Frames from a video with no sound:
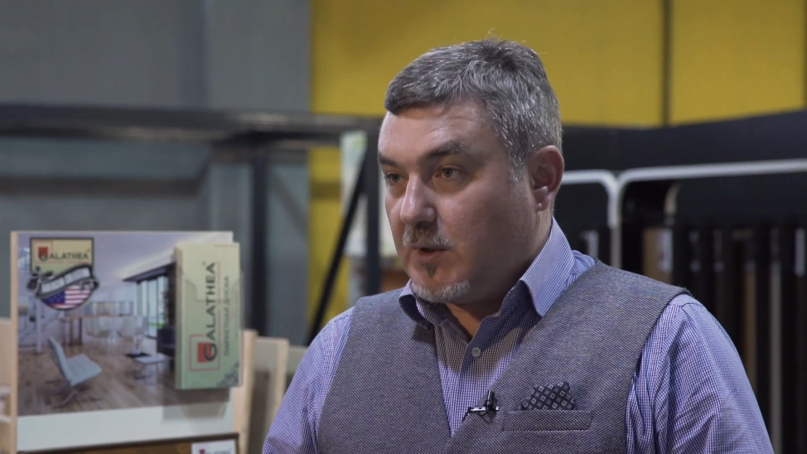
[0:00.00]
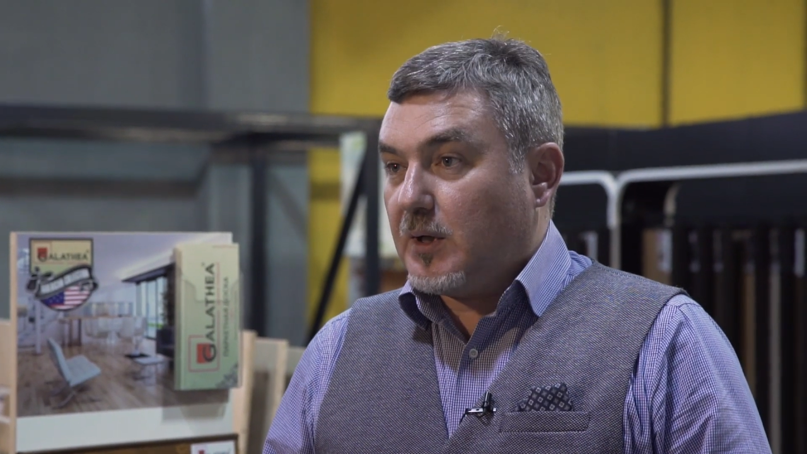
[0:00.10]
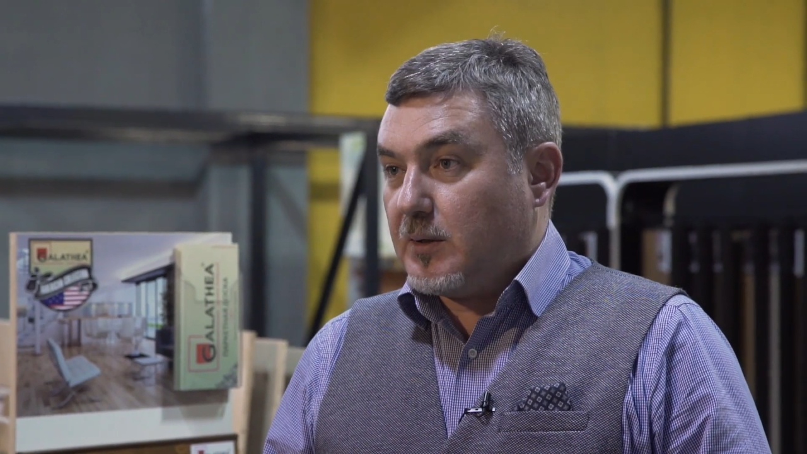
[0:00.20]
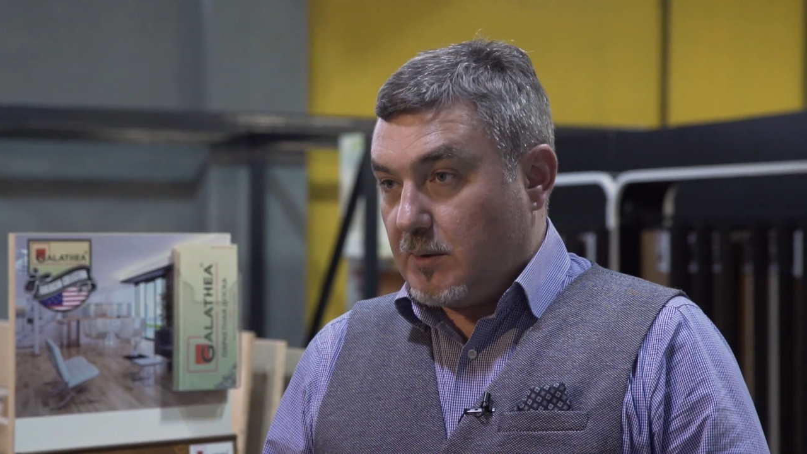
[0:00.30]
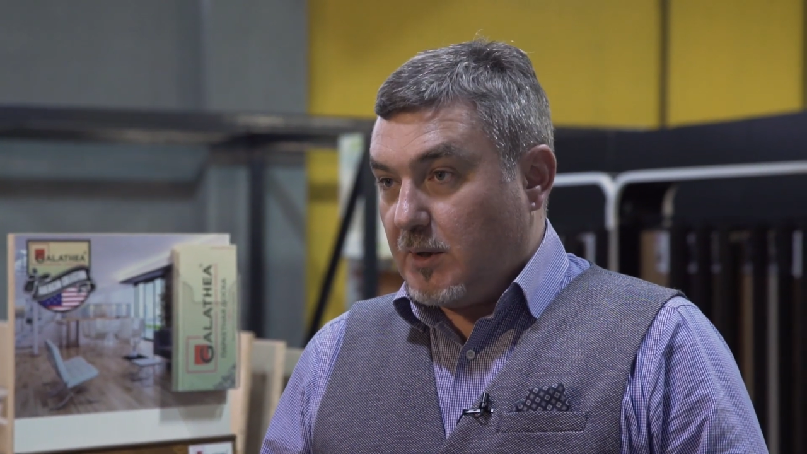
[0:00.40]

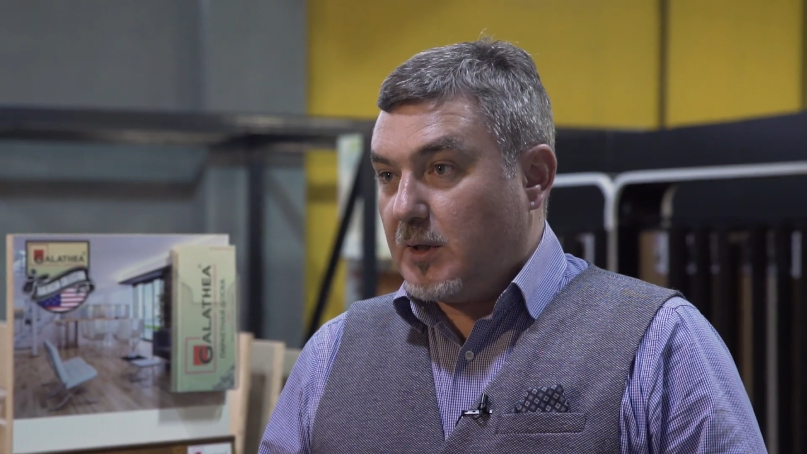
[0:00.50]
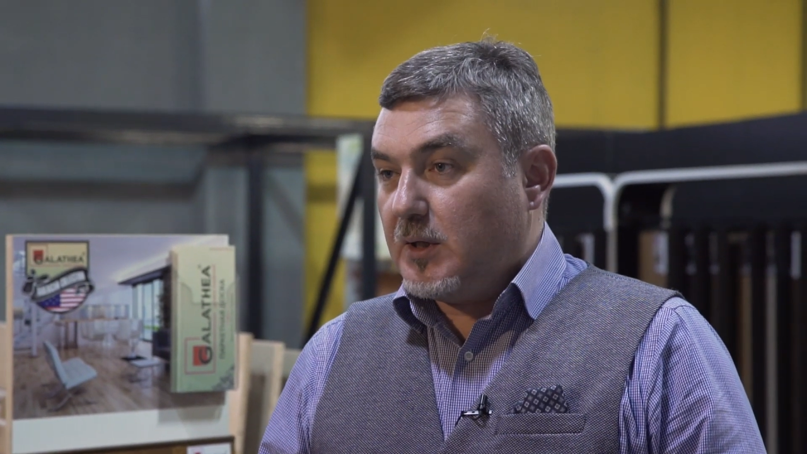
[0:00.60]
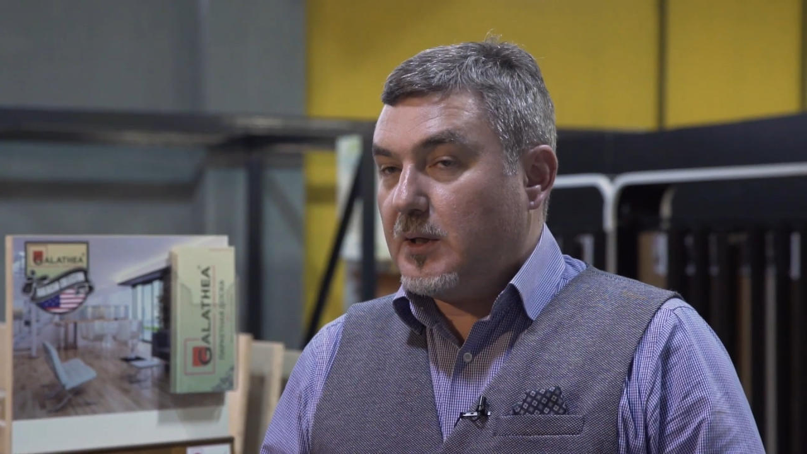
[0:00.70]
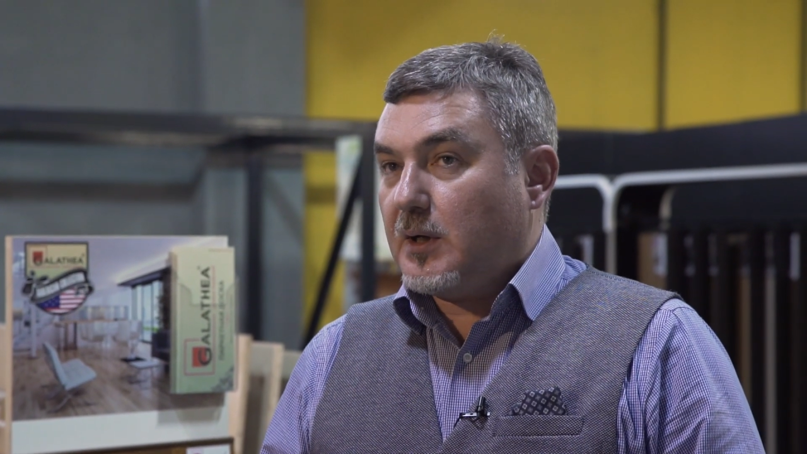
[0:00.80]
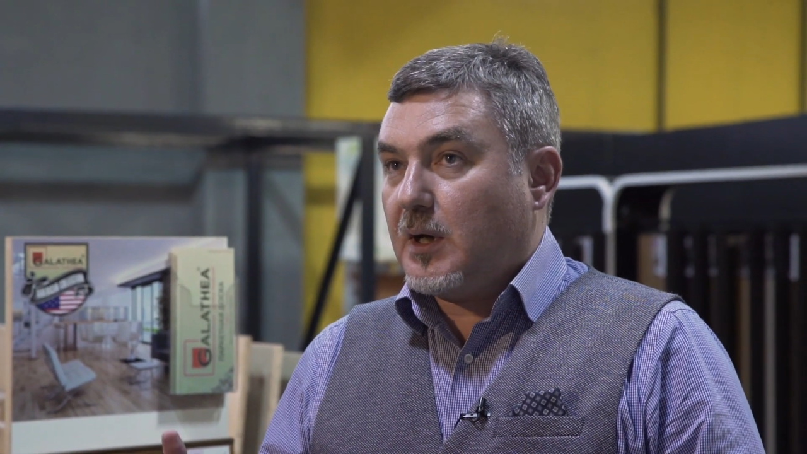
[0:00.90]
Да, да.
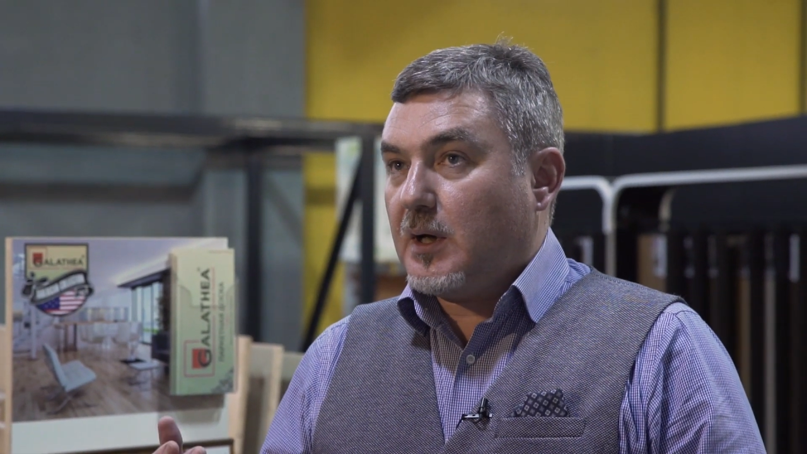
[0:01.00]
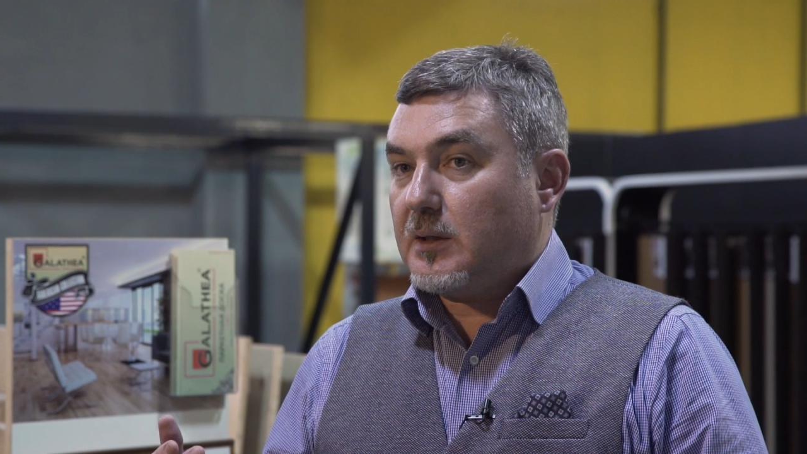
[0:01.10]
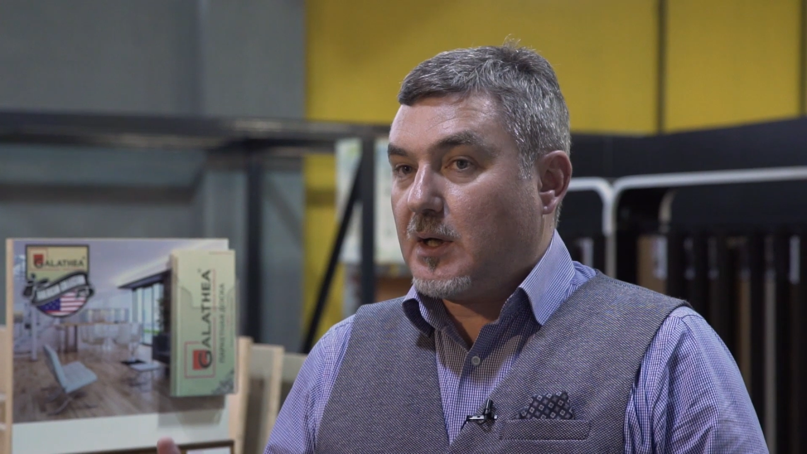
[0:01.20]
И а,